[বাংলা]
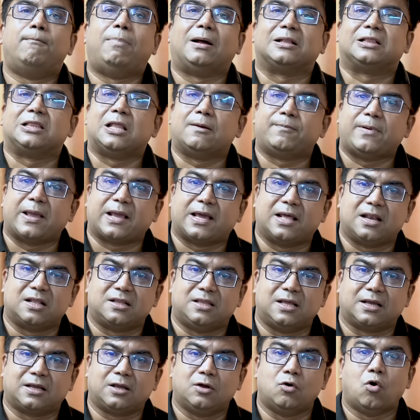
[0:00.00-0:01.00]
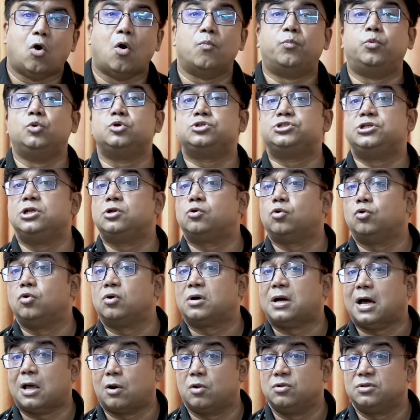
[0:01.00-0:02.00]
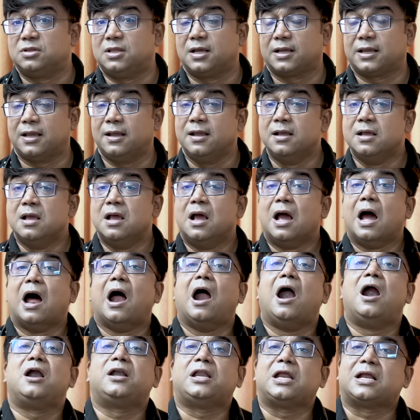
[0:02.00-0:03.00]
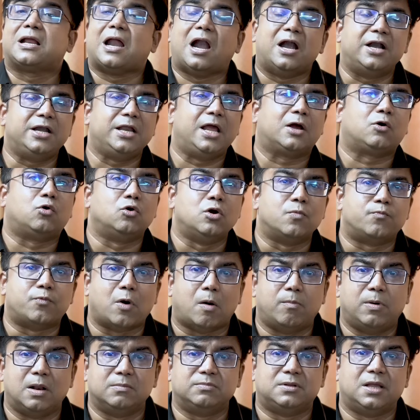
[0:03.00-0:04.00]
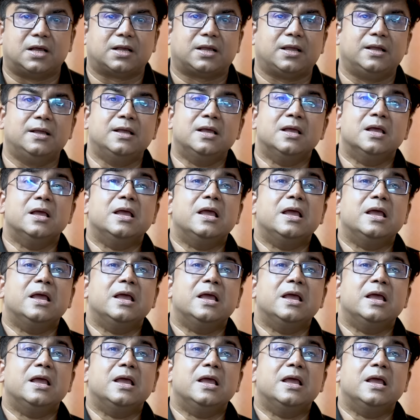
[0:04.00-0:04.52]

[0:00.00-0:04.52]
পাতলা পায়খানা থাকে অপুষ্টির কোনো কারণ থাকে হার্টে কার্ডিয়াক কোনো প্রবলেম থাকে